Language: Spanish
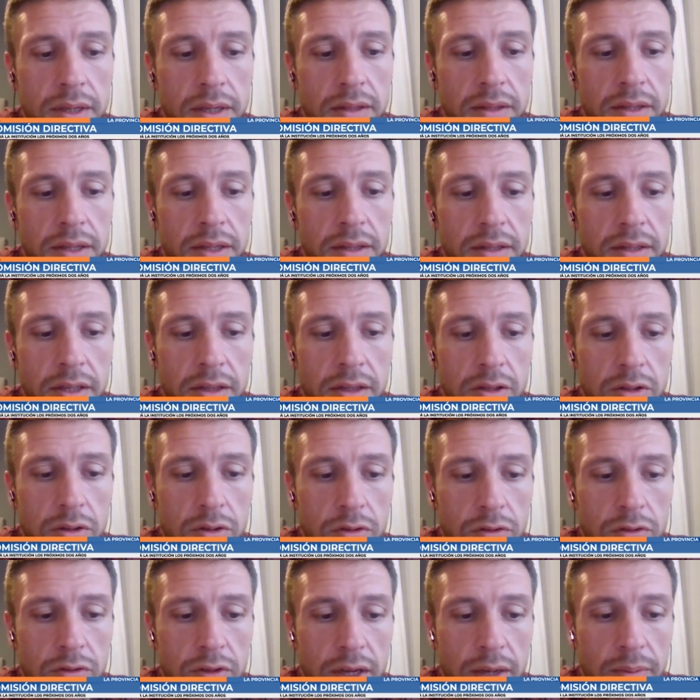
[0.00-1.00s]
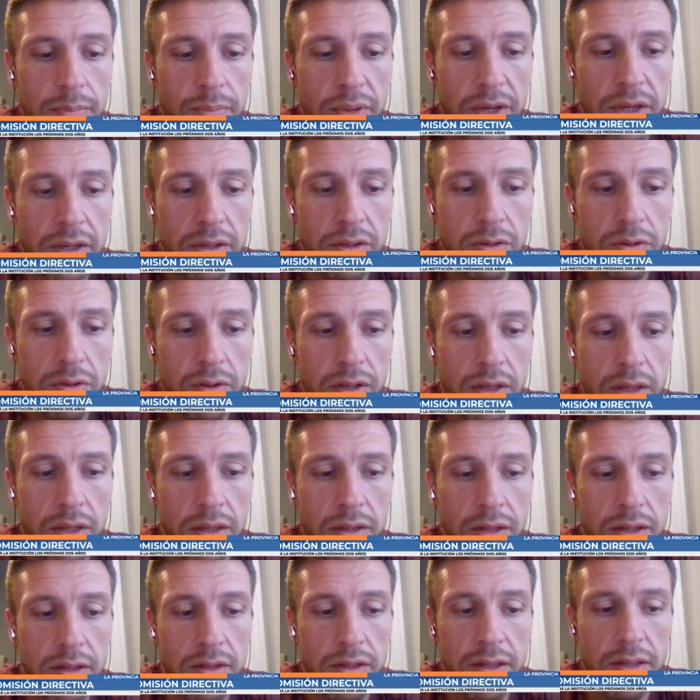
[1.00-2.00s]
en distintos aspectos y
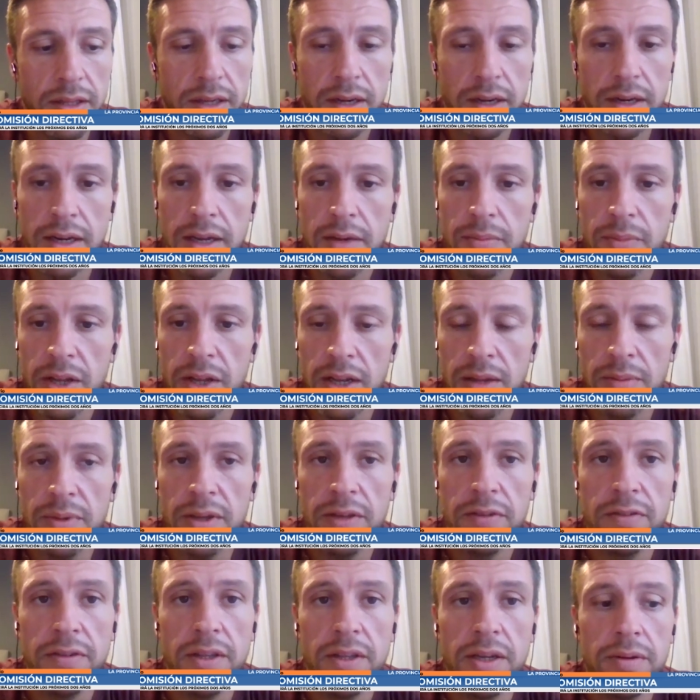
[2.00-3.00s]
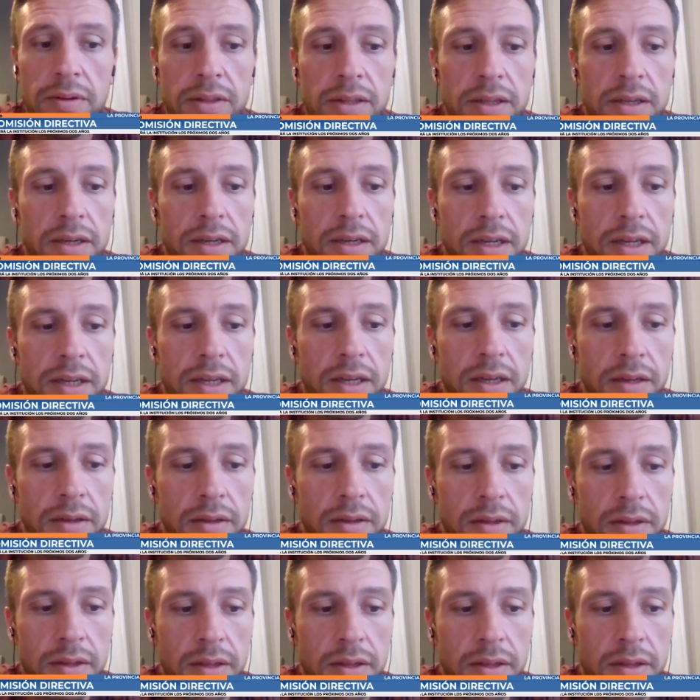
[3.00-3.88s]
en distintas ramas de la medicina veterinaria.